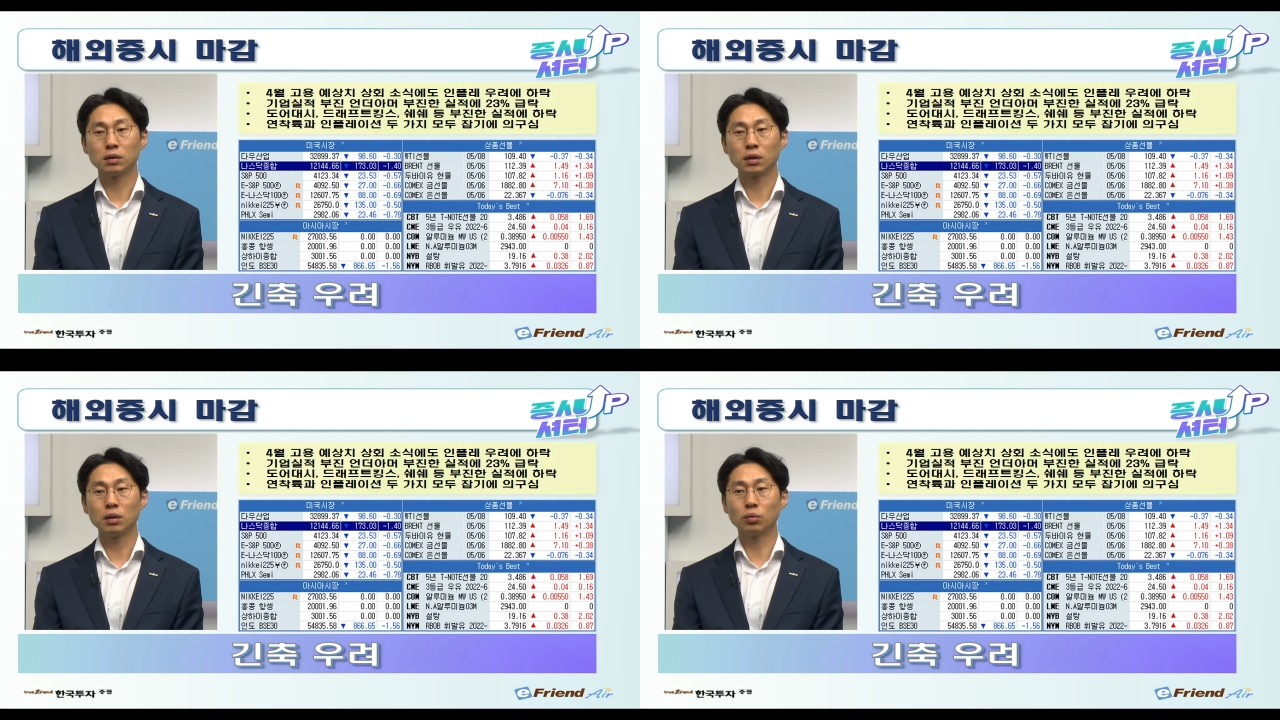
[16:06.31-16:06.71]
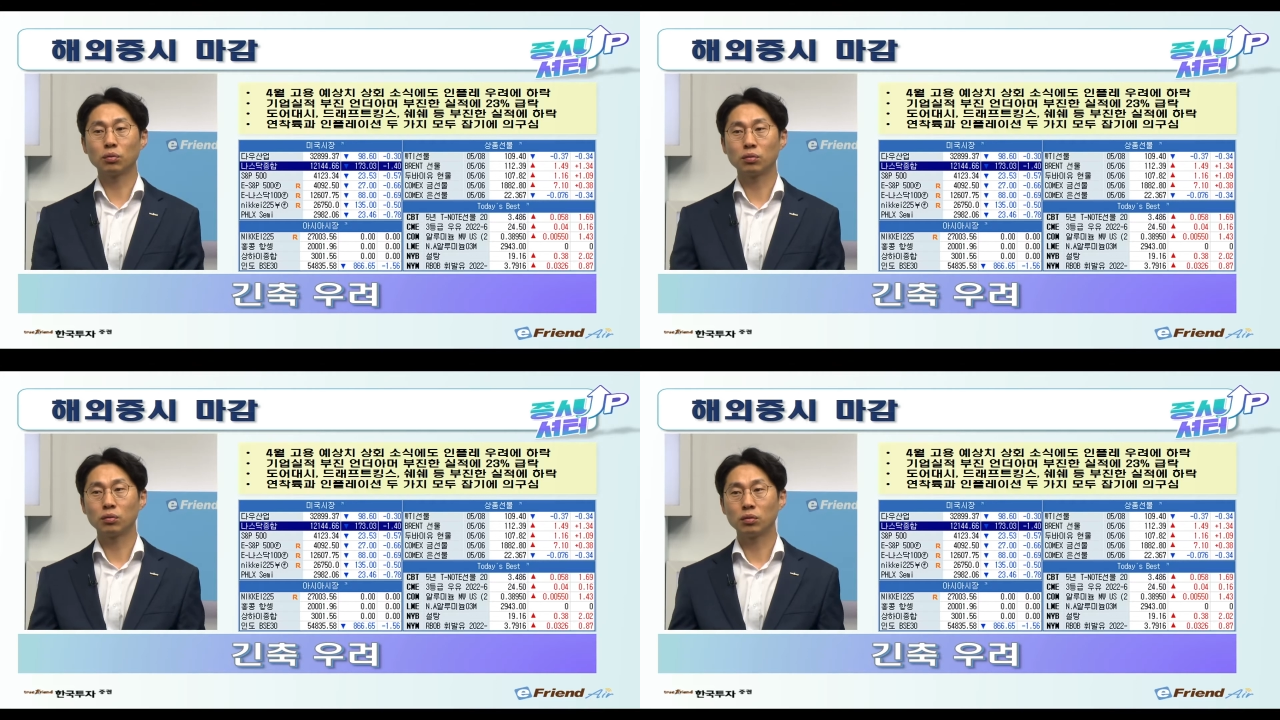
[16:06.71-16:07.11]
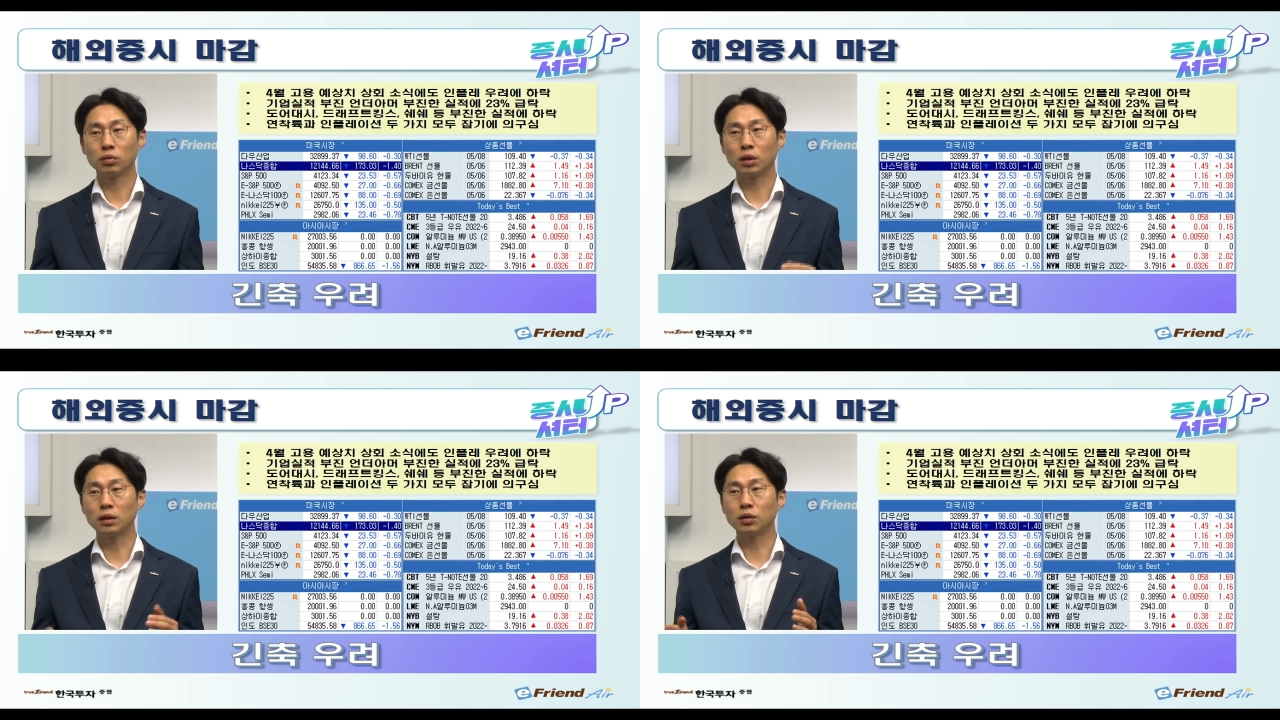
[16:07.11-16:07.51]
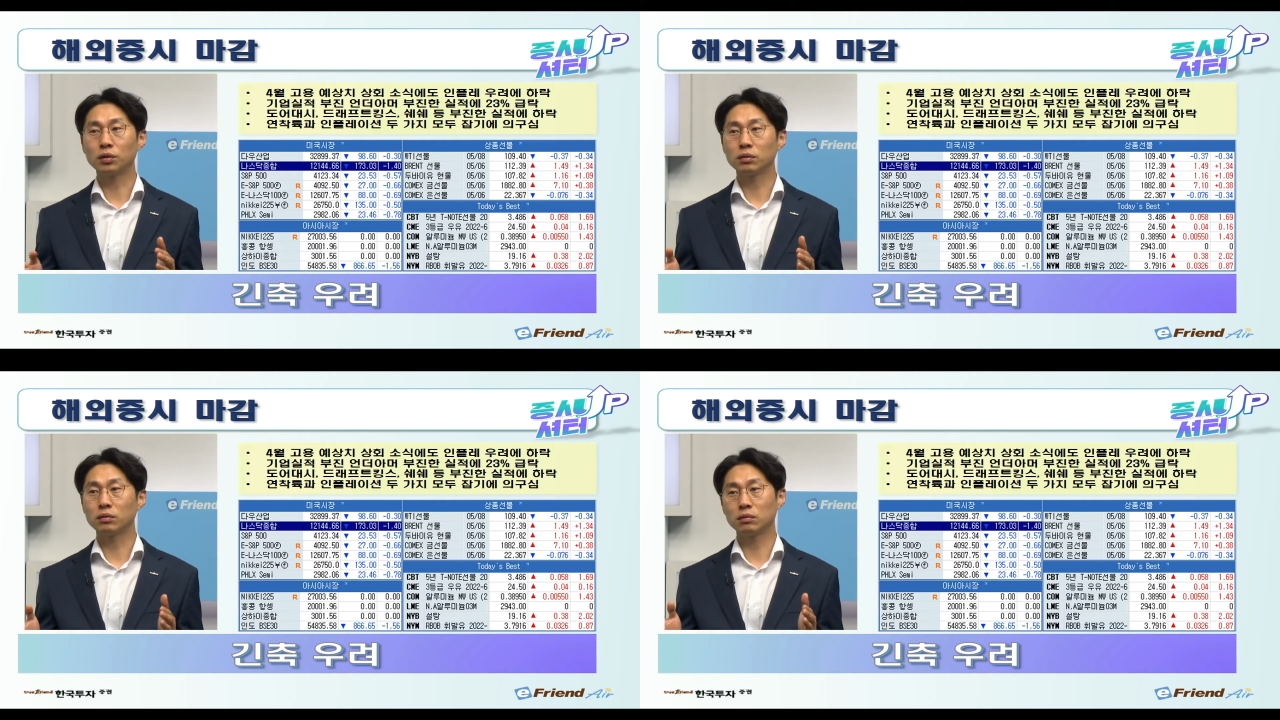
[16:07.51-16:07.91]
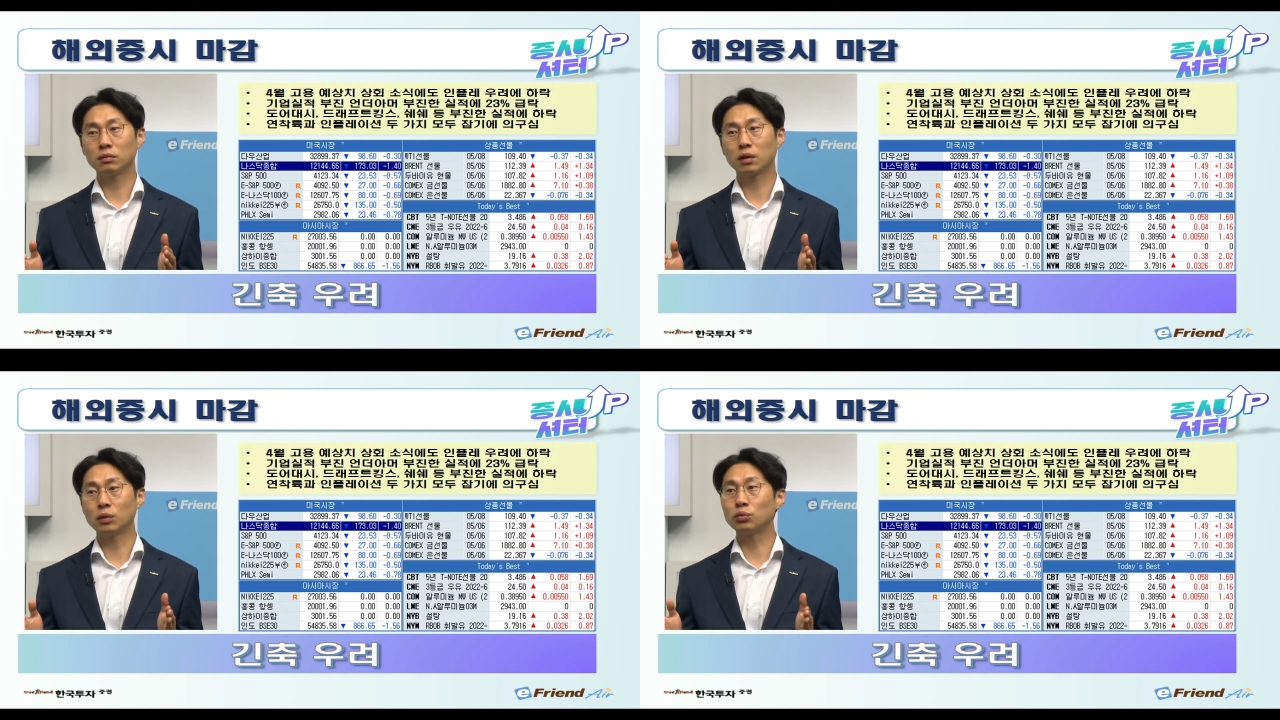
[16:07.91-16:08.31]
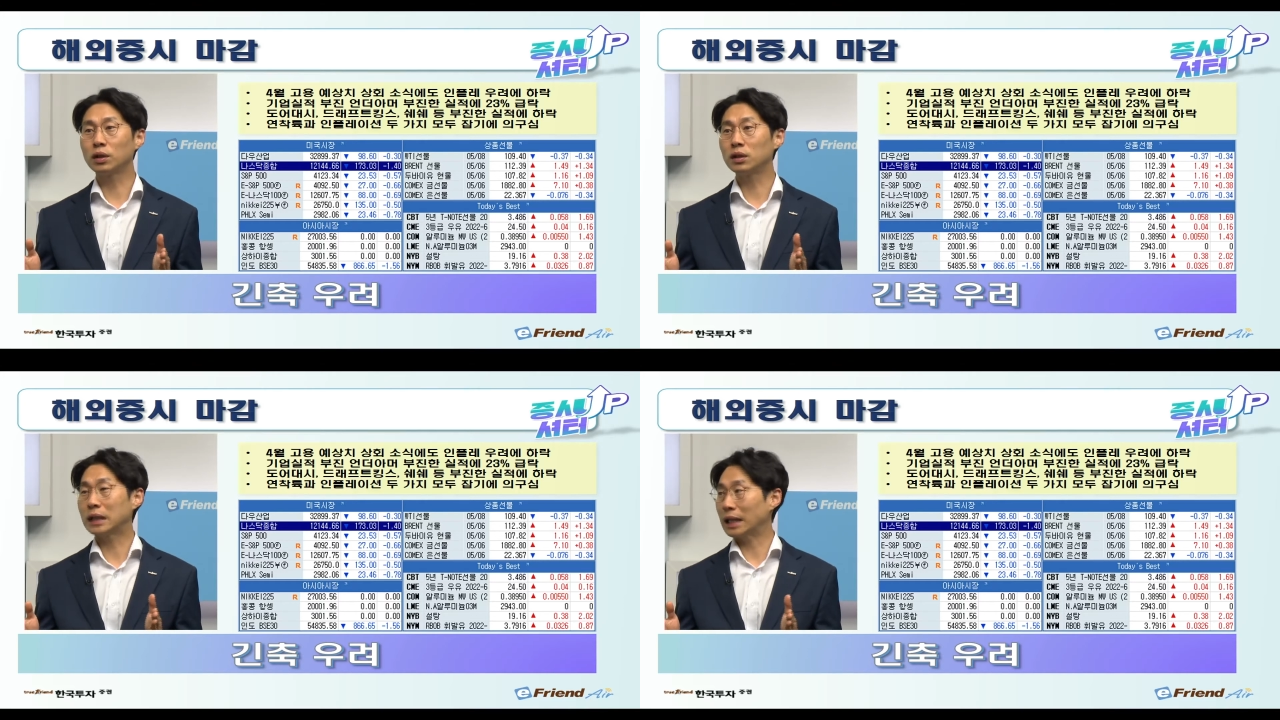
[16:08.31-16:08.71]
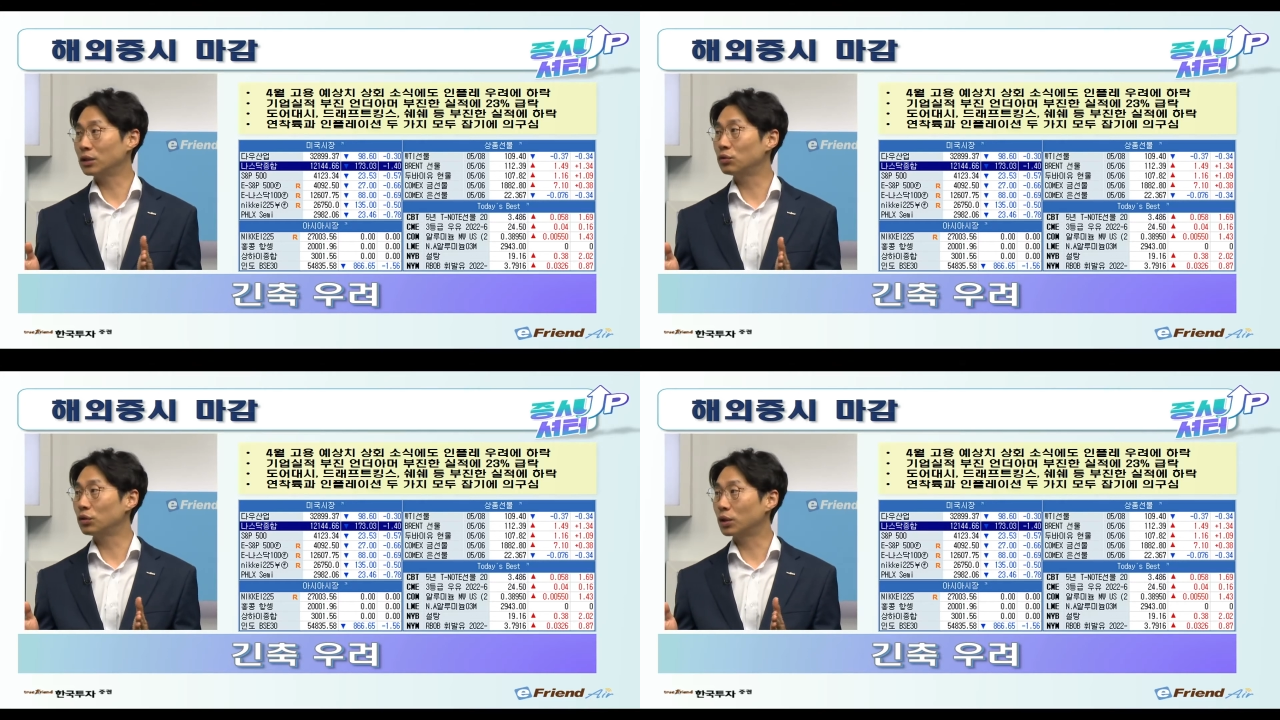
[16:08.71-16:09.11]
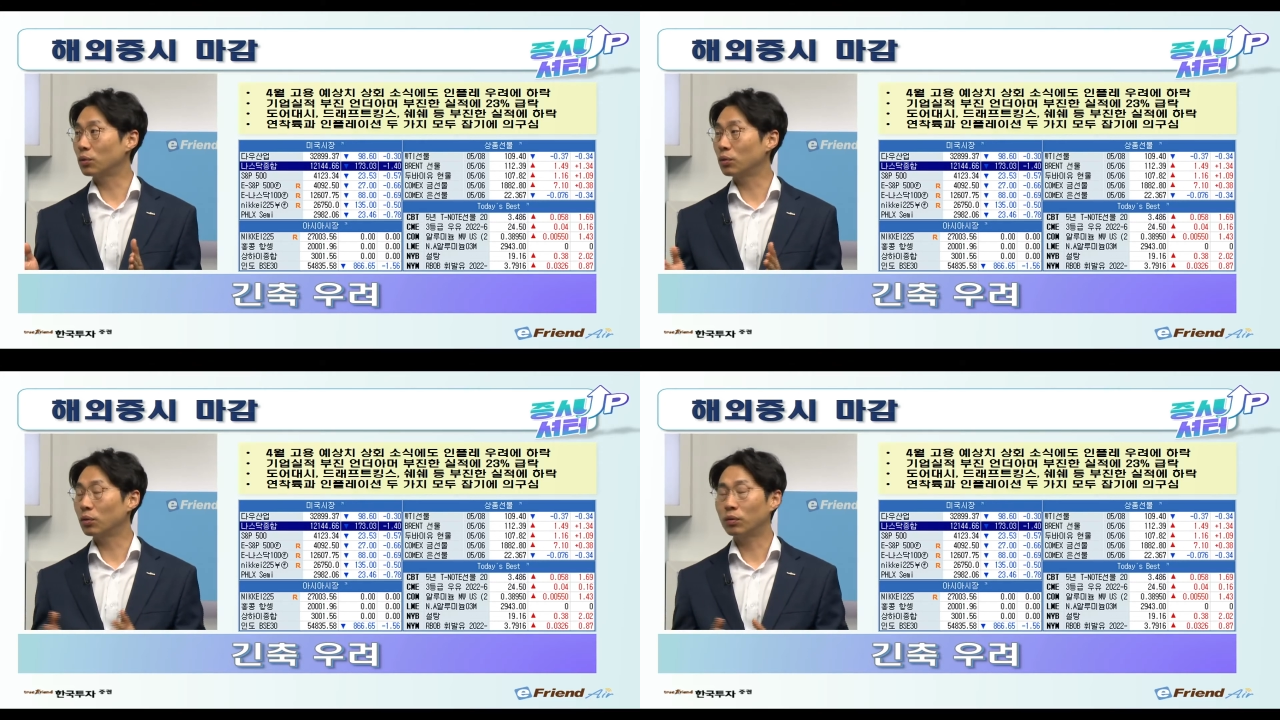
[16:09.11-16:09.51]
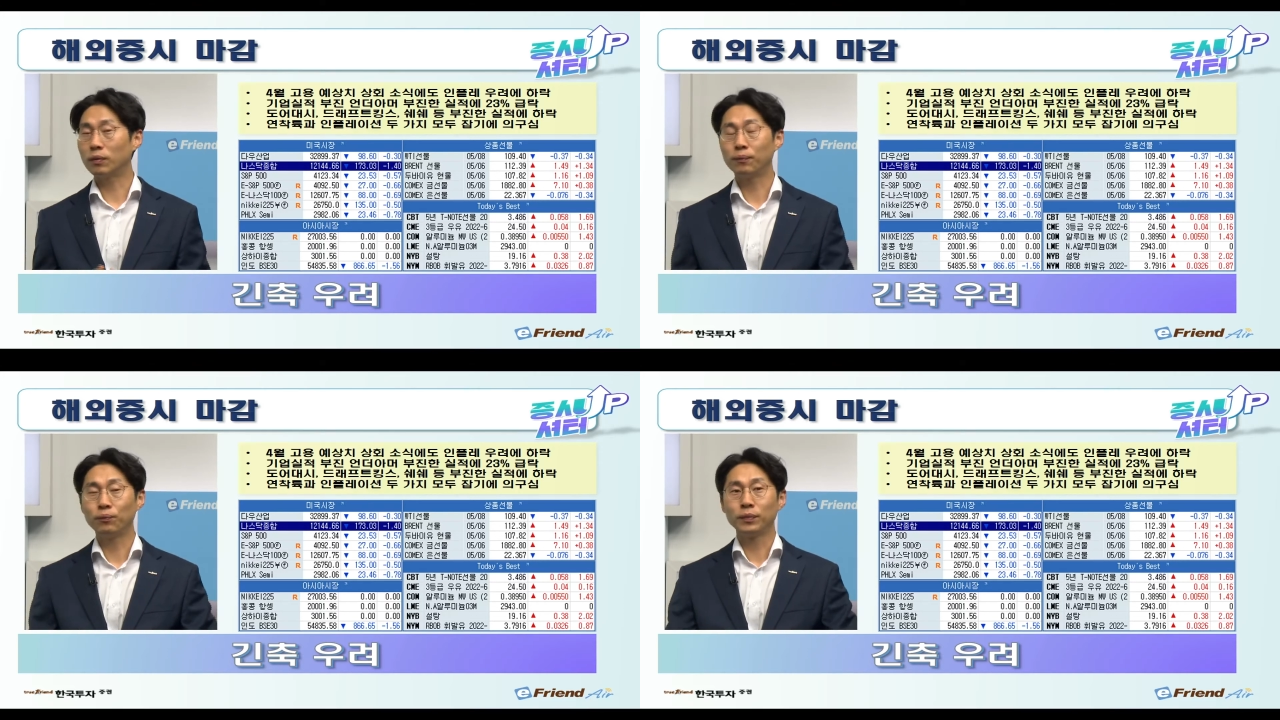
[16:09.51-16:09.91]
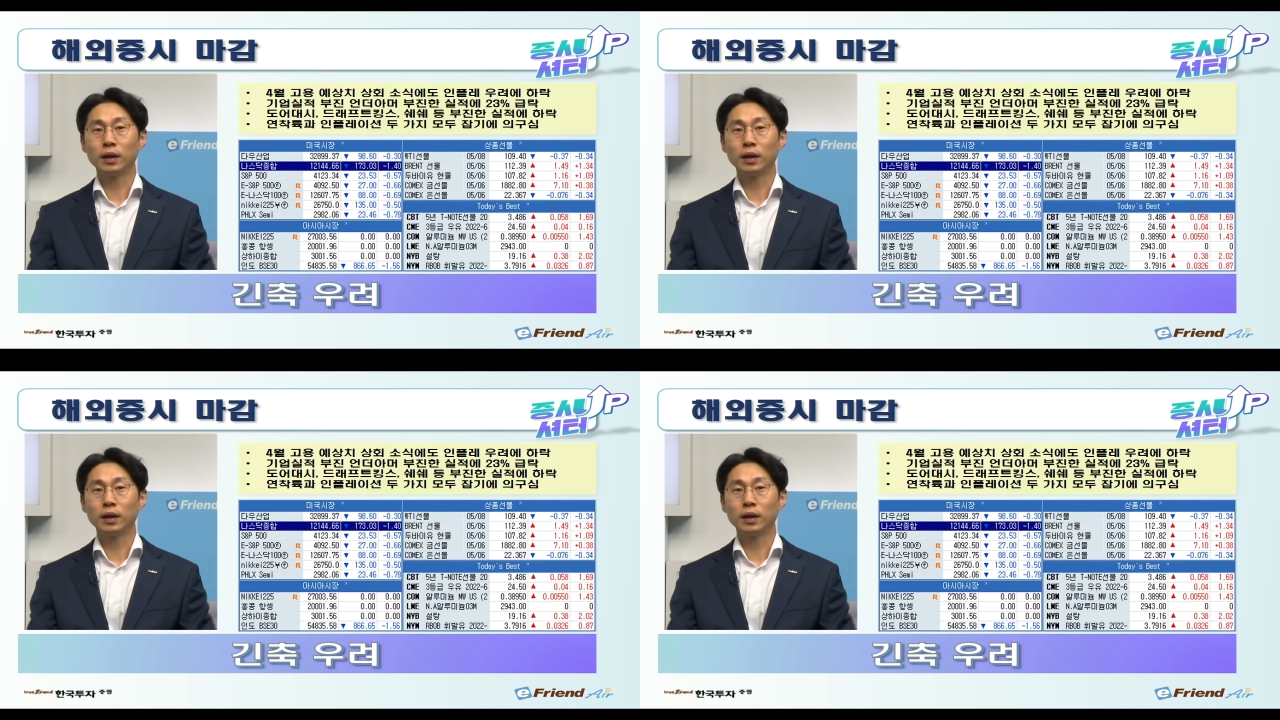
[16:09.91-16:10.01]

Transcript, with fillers: 계속 되는 건 계속 되지는 않을 수 있고. 음.